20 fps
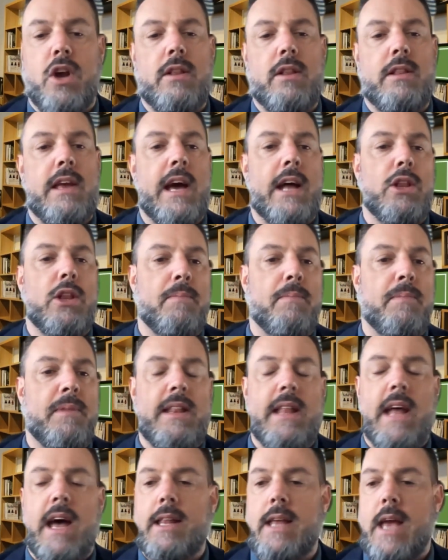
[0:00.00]
qui a été adopté
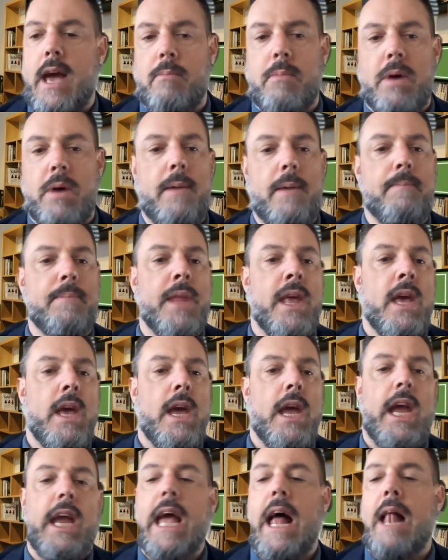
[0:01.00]
dernièrement.
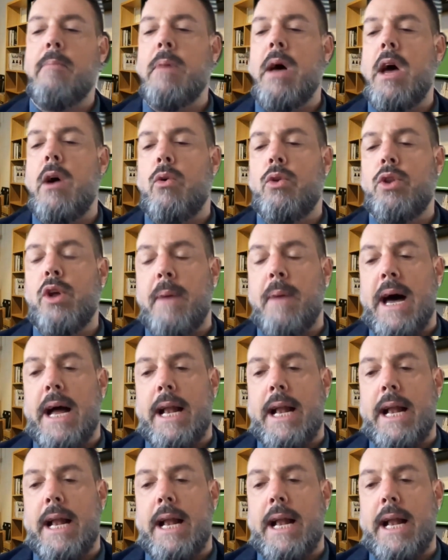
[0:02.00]
Également, on a